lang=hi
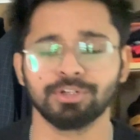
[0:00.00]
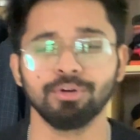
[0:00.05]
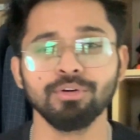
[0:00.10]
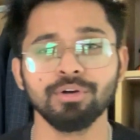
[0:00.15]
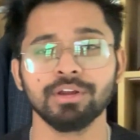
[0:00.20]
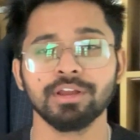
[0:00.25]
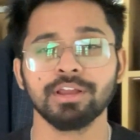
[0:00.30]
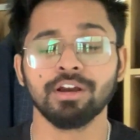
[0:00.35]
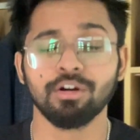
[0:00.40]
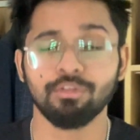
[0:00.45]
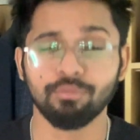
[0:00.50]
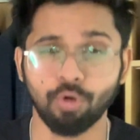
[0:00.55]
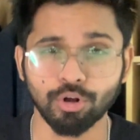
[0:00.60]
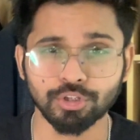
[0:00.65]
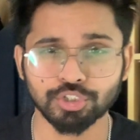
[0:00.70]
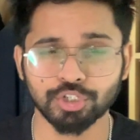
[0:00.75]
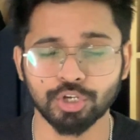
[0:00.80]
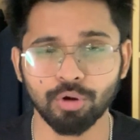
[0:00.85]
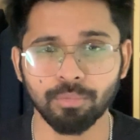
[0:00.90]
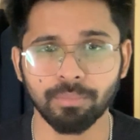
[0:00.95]
हो
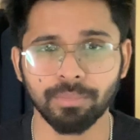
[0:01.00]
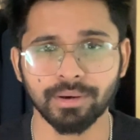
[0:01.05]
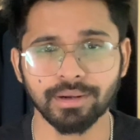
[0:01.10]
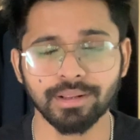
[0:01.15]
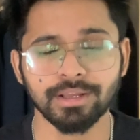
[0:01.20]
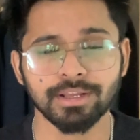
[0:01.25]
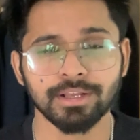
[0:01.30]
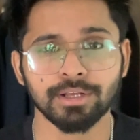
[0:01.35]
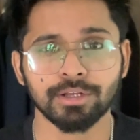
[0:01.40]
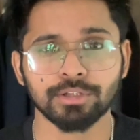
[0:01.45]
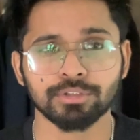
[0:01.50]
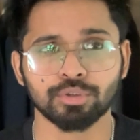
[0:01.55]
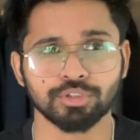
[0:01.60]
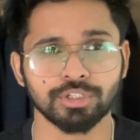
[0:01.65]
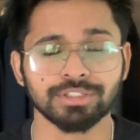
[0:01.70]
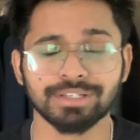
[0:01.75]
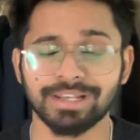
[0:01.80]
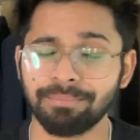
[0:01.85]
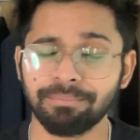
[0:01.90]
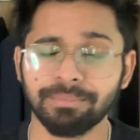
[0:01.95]
वॉच के ऊपर तो
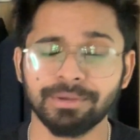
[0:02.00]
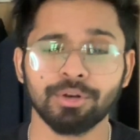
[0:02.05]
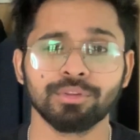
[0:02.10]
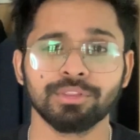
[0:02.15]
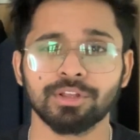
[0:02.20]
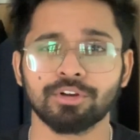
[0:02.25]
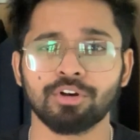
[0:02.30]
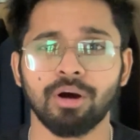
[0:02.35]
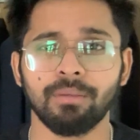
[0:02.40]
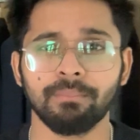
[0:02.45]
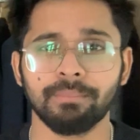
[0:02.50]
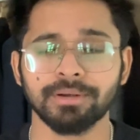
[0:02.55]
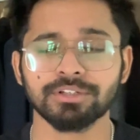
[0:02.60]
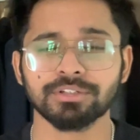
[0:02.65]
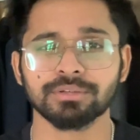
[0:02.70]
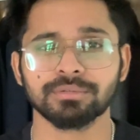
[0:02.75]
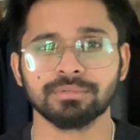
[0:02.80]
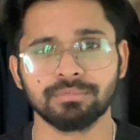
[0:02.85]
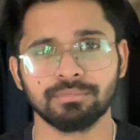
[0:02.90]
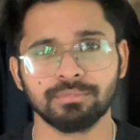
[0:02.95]
जस्ट लेट मी नो इन द
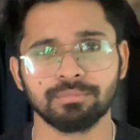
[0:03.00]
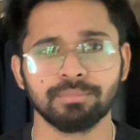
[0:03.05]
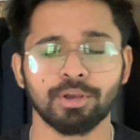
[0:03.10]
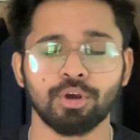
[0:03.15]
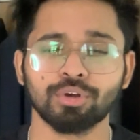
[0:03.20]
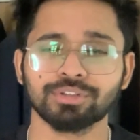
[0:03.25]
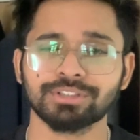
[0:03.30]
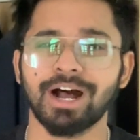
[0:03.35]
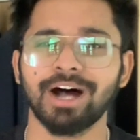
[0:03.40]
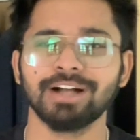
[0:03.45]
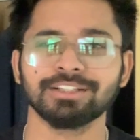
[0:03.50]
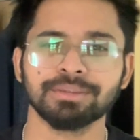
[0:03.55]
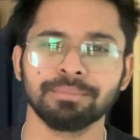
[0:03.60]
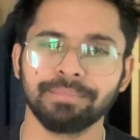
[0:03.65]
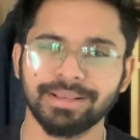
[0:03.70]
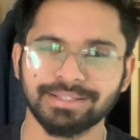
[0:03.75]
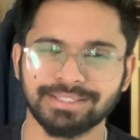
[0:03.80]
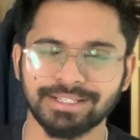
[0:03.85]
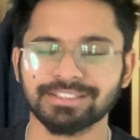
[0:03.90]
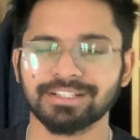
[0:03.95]
कॉमेंट्स बिकॉज आज हम
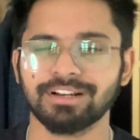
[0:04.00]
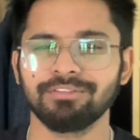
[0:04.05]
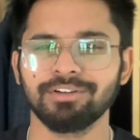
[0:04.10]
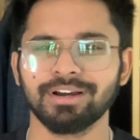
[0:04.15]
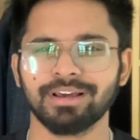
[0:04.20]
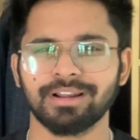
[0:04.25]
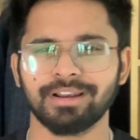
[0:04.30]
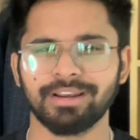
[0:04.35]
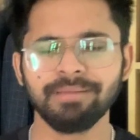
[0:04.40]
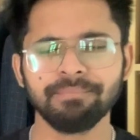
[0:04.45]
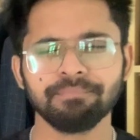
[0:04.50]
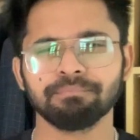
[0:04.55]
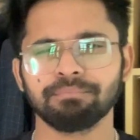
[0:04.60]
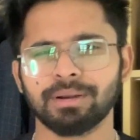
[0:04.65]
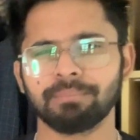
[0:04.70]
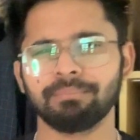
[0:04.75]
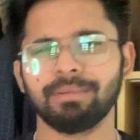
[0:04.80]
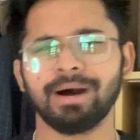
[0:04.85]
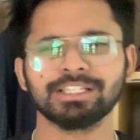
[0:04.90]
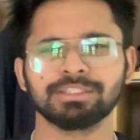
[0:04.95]
बेसिक्स कवर कर रहे हैं
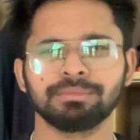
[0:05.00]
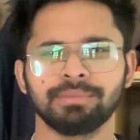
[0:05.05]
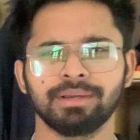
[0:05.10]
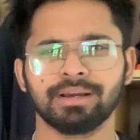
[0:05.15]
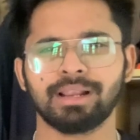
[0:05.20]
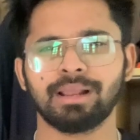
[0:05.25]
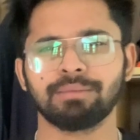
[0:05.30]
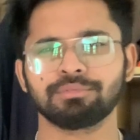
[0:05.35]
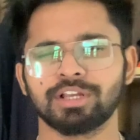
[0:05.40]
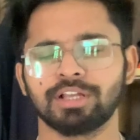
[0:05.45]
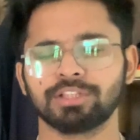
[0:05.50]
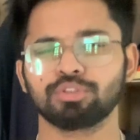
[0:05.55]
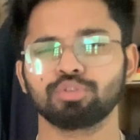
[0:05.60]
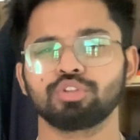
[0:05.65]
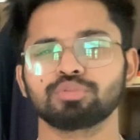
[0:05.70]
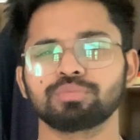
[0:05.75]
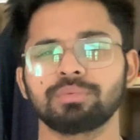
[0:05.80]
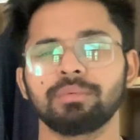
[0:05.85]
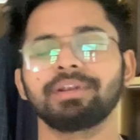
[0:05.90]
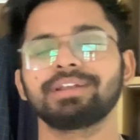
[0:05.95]
बट बाद में अगर आप चाहते
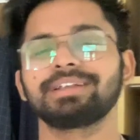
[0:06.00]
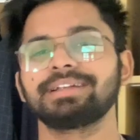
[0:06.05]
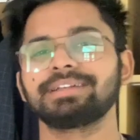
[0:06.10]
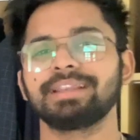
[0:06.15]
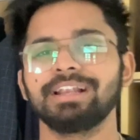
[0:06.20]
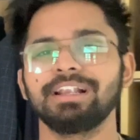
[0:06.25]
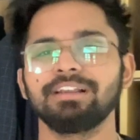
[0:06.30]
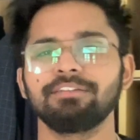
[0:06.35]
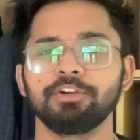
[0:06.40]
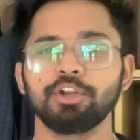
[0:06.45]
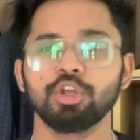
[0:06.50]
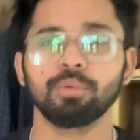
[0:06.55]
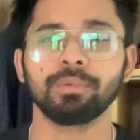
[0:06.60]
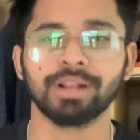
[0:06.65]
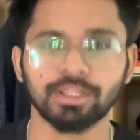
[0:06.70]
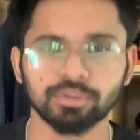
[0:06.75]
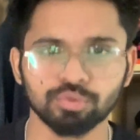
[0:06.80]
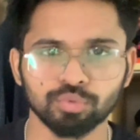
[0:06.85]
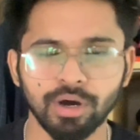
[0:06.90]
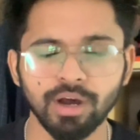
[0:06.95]
हो तो इसमें मैं डिटेल्ड वीडियो
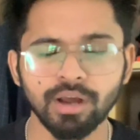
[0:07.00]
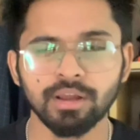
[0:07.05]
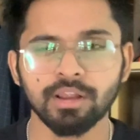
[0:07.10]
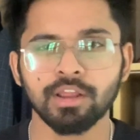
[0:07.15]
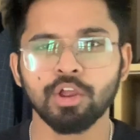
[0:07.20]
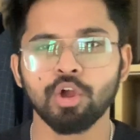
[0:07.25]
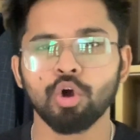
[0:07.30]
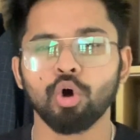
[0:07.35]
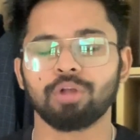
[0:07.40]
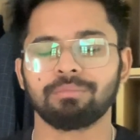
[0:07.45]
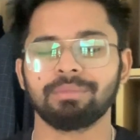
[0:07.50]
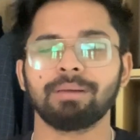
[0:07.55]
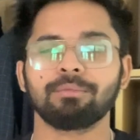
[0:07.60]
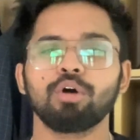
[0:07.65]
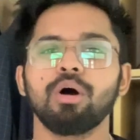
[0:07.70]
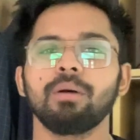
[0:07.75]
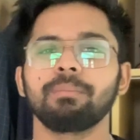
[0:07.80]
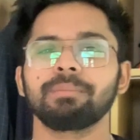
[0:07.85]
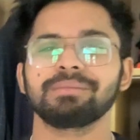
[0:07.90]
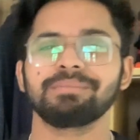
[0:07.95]
बना दूंगा और मैं
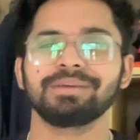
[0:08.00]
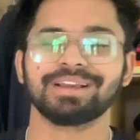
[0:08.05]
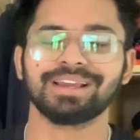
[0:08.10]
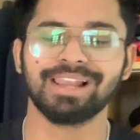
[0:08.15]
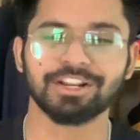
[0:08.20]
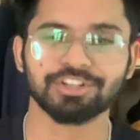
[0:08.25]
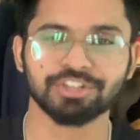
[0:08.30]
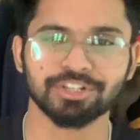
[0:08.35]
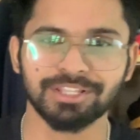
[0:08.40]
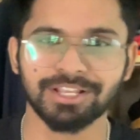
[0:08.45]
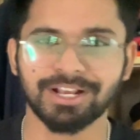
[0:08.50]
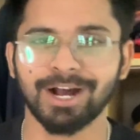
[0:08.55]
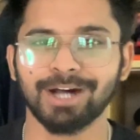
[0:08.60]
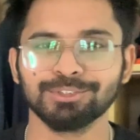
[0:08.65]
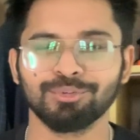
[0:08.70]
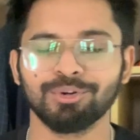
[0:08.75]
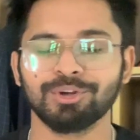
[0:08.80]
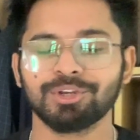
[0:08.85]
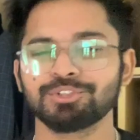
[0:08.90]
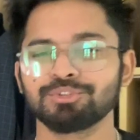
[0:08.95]
आपको अपनी भी कलेक्शन दिखा
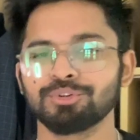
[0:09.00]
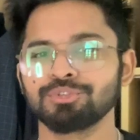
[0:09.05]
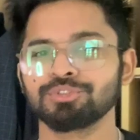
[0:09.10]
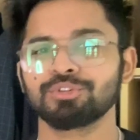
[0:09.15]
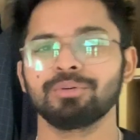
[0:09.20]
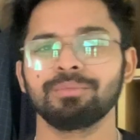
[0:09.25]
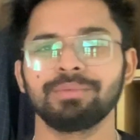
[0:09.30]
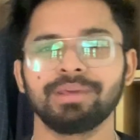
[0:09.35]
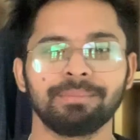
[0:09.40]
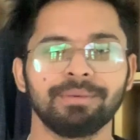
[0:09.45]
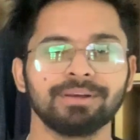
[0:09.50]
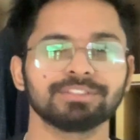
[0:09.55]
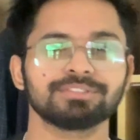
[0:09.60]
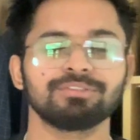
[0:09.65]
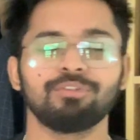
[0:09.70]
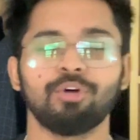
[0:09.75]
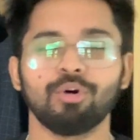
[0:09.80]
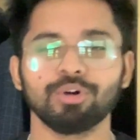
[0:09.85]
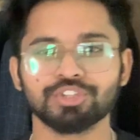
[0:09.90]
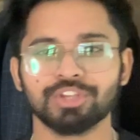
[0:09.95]
दूंगा कि जो जो मेरे पास
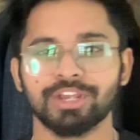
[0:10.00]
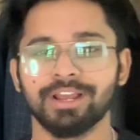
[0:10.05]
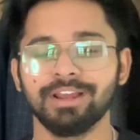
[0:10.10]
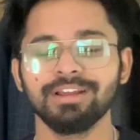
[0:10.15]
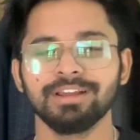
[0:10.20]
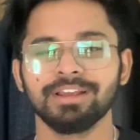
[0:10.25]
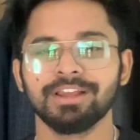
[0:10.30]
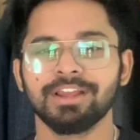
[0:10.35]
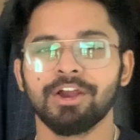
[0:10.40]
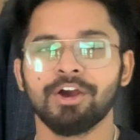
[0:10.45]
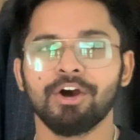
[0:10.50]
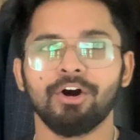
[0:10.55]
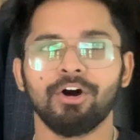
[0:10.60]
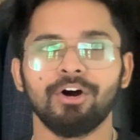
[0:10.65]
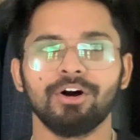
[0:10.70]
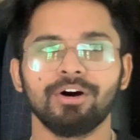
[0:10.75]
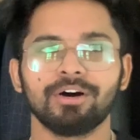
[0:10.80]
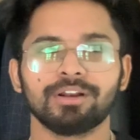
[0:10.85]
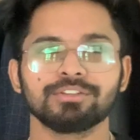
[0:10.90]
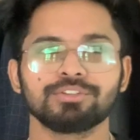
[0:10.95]
वॉच है
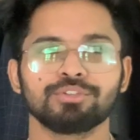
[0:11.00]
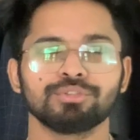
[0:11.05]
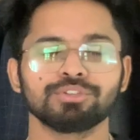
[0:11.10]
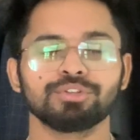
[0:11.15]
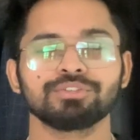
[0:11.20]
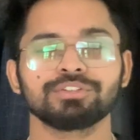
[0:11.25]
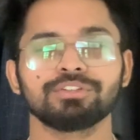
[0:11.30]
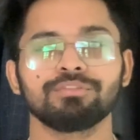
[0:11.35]
और जो सी